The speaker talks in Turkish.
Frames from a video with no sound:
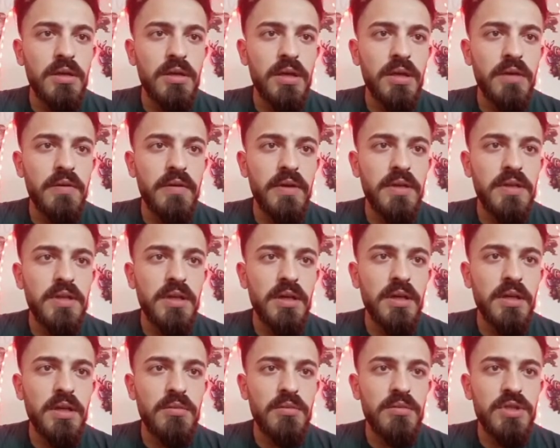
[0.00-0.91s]
evet
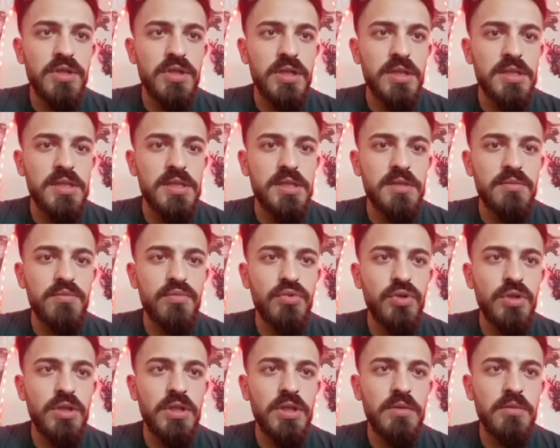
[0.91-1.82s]
alamayacağız.
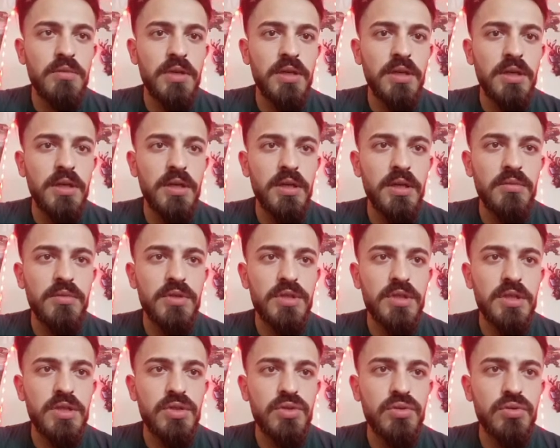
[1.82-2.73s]
Büyük ihtimalle
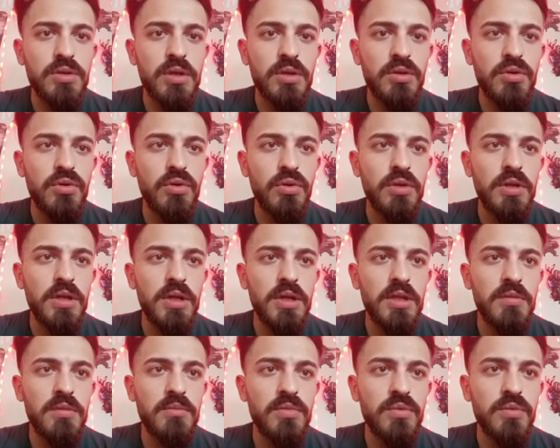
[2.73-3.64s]
alamayacağız. Şuradan
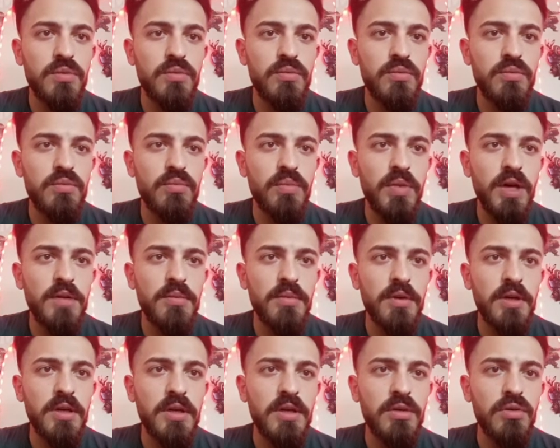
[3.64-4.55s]
gönderdim.
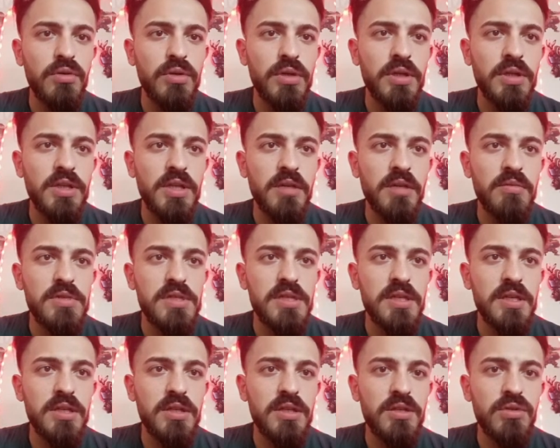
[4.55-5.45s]
Barbarlar orayı
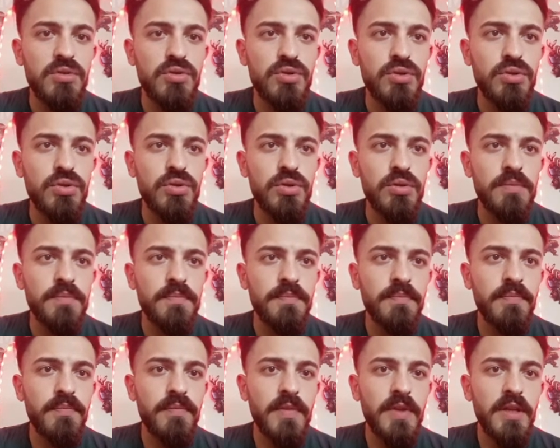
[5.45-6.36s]
temizler diye düşünüyorum.
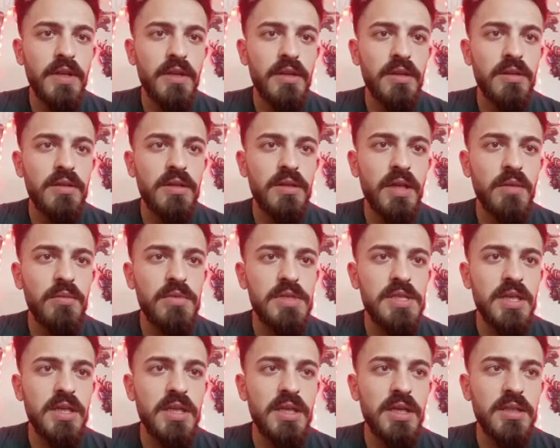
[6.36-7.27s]

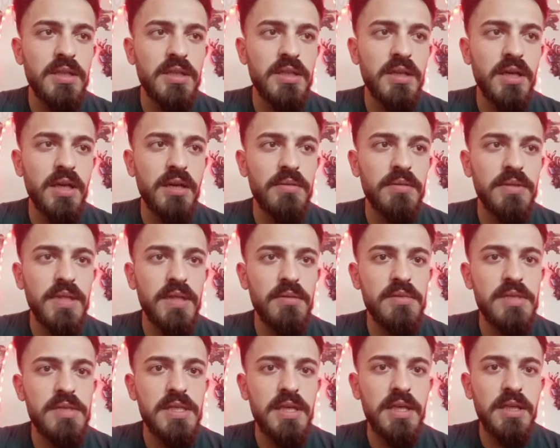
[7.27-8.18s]
Temizleyin artık abi.
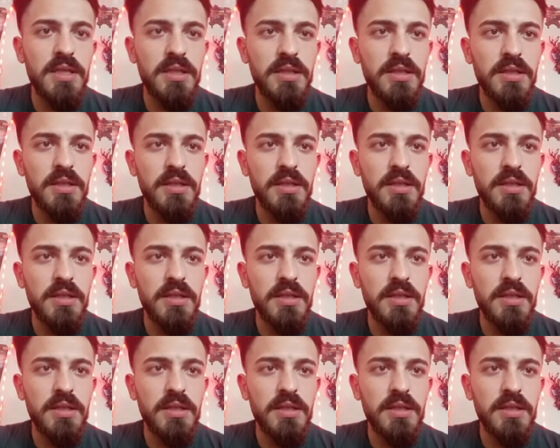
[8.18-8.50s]
Temizleyin.